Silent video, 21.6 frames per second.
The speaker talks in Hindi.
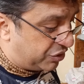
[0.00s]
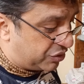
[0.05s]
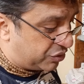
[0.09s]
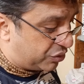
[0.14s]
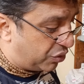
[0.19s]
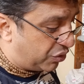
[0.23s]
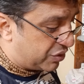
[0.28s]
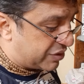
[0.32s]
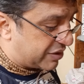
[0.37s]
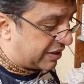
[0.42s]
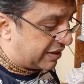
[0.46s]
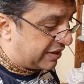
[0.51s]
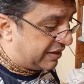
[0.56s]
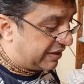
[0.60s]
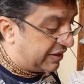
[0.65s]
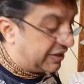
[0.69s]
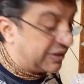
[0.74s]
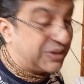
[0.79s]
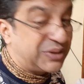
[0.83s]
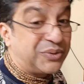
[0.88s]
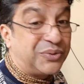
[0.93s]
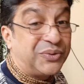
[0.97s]
तो संग
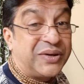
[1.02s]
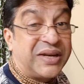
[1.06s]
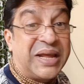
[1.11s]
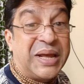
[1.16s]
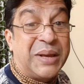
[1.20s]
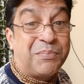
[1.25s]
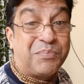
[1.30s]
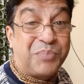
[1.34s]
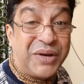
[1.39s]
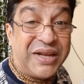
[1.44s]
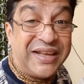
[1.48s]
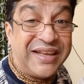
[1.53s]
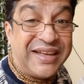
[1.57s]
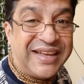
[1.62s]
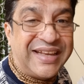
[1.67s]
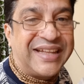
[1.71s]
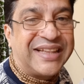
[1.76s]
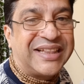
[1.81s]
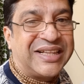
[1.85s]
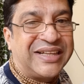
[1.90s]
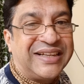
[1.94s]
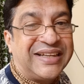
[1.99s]
तूने
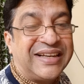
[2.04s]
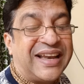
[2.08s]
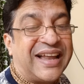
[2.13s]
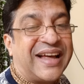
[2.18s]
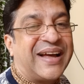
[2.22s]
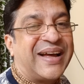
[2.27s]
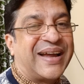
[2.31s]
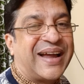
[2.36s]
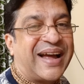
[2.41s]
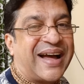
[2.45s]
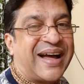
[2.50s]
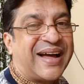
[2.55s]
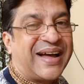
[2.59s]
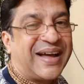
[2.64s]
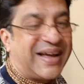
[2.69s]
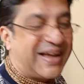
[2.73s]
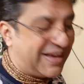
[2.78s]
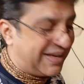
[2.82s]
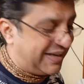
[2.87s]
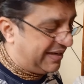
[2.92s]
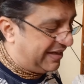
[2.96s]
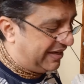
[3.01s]
प्रीत
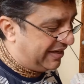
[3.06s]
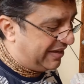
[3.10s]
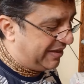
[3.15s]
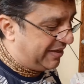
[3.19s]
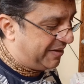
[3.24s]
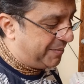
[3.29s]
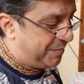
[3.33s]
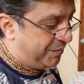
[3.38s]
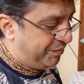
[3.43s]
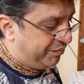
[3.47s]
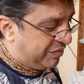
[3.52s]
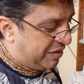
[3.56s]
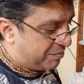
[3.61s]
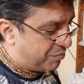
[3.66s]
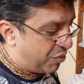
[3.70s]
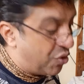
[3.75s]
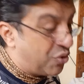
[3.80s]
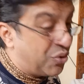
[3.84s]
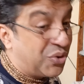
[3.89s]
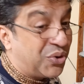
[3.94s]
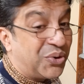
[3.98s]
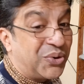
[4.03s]
लगाई
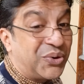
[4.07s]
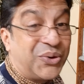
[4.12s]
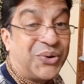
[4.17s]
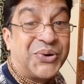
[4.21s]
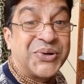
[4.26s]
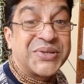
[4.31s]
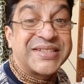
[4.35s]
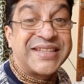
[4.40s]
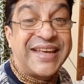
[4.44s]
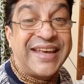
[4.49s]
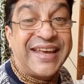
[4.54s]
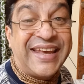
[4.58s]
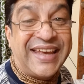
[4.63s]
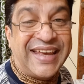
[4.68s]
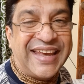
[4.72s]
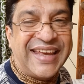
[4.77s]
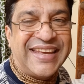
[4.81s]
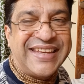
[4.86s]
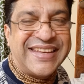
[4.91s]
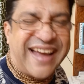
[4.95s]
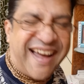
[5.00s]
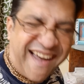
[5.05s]
भोगों से
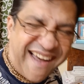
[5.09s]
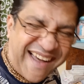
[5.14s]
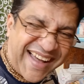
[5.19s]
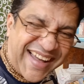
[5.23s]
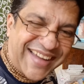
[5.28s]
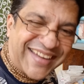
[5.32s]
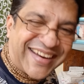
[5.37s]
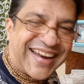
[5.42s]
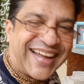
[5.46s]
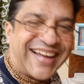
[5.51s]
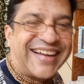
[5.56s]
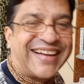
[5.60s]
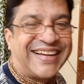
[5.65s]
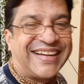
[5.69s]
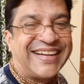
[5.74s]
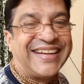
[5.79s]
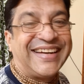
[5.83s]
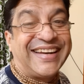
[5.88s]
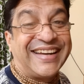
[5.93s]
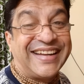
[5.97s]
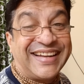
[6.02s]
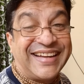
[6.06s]
यारा
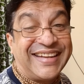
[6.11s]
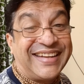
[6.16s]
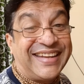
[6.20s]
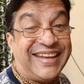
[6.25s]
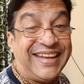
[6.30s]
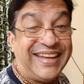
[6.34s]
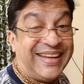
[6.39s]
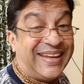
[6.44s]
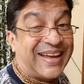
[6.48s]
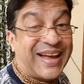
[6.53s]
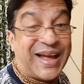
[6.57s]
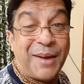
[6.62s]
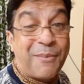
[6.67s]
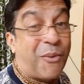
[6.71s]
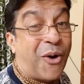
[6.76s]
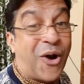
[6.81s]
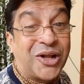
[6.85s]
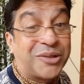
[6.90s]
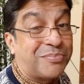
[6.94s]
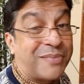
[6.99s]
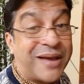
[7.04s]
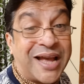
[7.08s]
ना किया
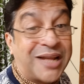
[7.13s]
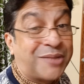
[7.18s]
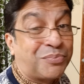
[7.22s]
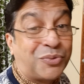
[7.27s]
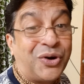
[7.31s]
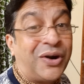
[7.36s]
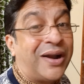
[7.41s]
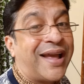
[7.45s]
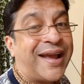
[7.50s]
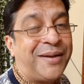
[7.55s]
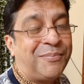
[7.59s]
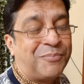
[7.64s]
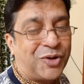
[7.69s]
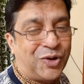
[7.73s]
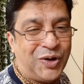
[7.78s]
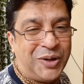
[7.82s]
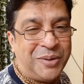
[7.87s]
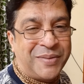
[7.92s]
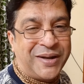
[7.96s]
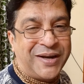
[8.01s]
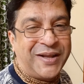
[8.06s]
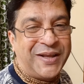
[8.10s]
बहुत महत्वपूर्ण लाइन
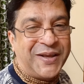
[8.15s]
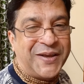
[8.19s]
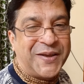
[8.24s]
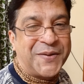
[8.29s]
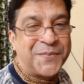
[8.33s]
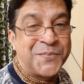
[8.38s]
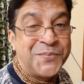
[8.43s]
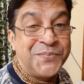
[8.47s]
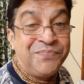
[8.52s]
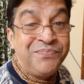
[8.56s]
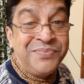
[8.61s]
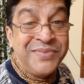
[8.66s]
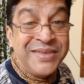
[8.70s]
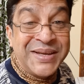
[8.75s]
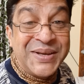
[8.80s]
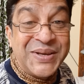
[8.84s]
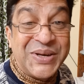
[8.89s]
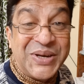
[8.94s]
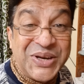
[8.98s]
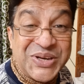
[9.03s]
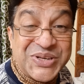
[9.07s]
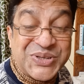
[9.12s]
बोली मैंने ये
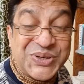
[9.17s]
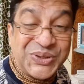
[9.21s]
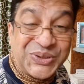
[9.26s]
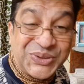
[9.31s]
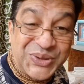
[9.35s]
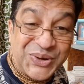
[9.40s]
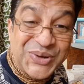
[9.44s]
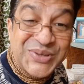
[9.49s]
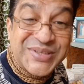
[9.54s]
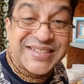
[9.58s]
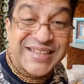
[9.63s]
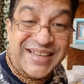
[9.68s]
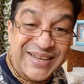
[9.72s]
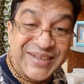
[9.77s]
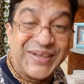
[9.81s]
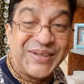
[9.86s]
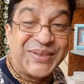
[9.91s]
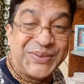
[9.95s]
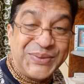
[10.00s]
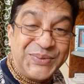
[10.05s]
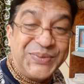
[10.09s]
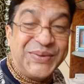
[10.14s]
तो संग
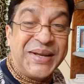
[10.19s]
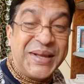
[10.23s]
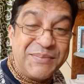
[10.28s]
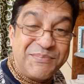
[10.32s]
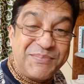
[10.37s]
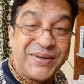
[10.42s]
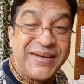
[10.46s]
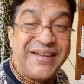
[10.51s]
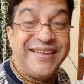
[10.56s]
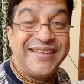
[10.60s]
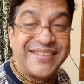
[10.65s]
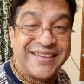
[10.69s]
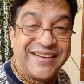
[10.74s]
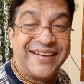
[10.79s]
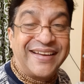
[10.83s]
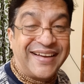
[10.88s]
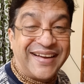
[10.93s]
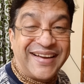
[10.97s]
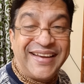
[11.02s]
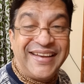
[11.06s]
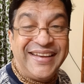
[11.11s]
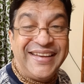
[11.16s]
तूने प्रीत
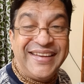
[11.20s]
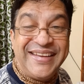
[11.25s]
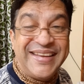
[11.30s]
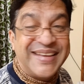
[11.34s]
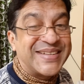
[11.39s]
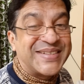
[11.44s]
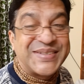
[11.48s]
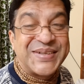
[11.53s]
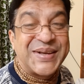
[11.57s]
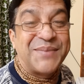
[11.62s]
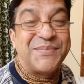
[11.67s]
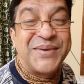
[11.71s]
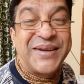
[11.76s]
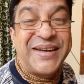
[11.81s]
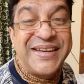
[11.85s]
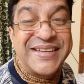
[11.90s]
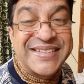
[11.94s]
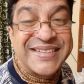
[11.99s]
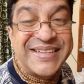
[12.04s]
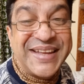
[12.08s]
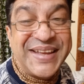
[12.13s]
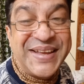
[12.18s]
लगाई ये सब
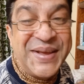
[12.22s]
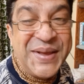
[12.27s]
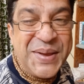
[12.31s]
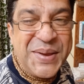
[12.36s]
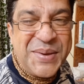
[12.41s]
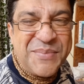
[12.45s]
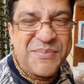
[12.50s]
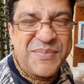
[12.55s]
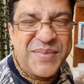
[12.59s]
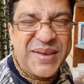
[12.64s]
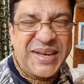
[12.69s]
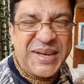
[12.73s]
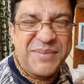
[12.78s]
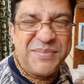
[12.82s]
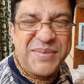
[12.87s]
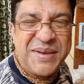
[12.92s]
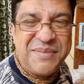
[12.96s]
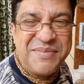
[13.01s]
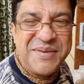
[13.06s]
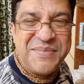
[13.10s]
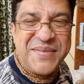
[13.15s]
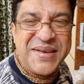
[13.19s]
रिश्ते मेरी
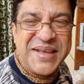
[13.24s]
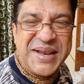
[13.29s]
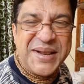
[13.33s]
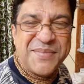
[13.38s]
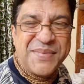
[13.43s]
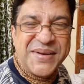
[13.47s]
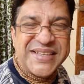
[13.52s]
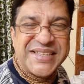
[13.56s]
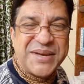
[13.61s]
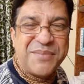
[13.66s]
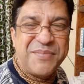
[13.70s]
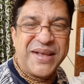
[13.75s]
बीवी मेरे बच्चे